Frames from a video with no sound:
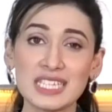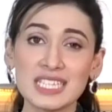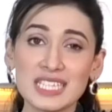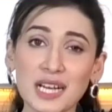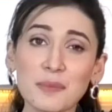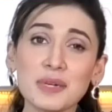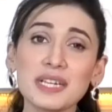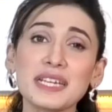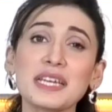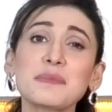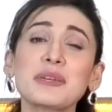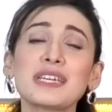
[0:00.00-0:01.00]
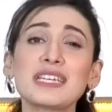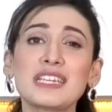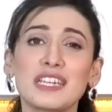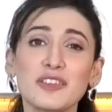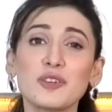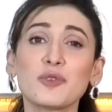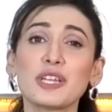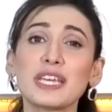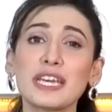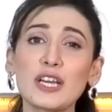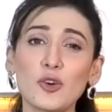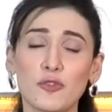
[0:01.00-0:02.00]
शाम का टाइम है क्रेविंग हो
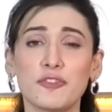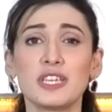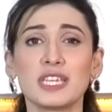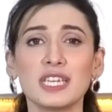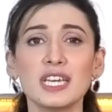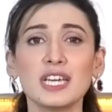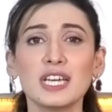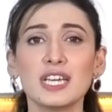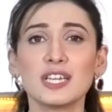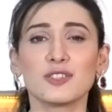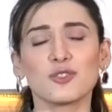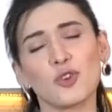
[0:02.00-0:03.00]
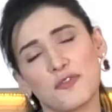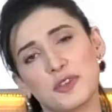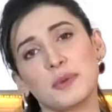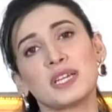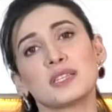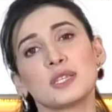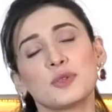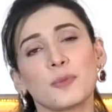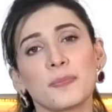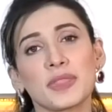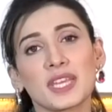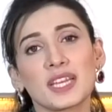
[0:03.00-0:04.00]
रही है कॉफ़ी की तो कॉफ़ी बनाती
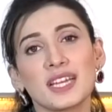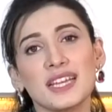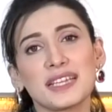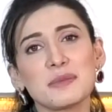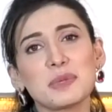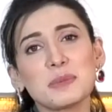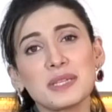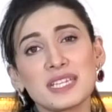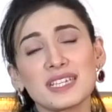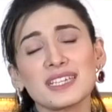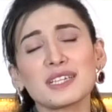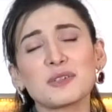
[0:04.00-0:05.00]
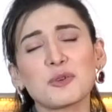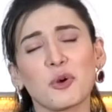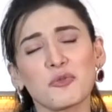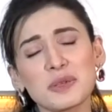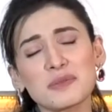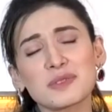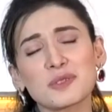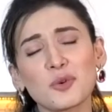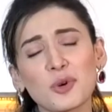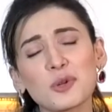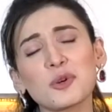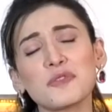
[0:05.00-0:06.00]
हूँ लेकिन फिर मैंने कहा यार कॉफ़ी
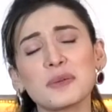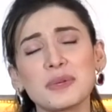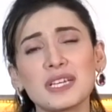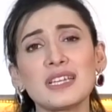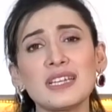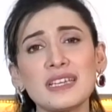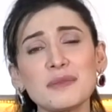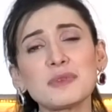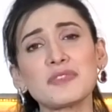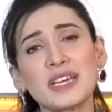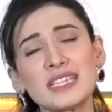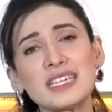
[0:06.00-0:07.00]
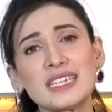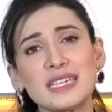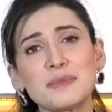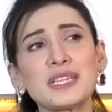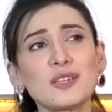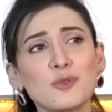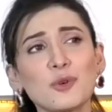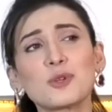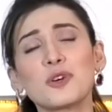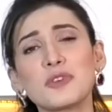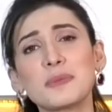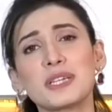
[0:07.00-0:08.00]
कोल्ड कॉफ़ी बना लें लेकिन फिर फ़ायदा क्या है मैंने कोल्ड
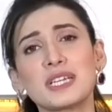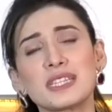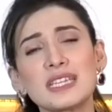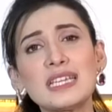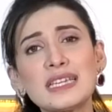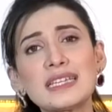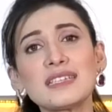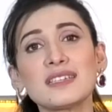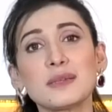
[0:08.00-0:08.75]
कॉफ़ी बनाते हैं लेकिन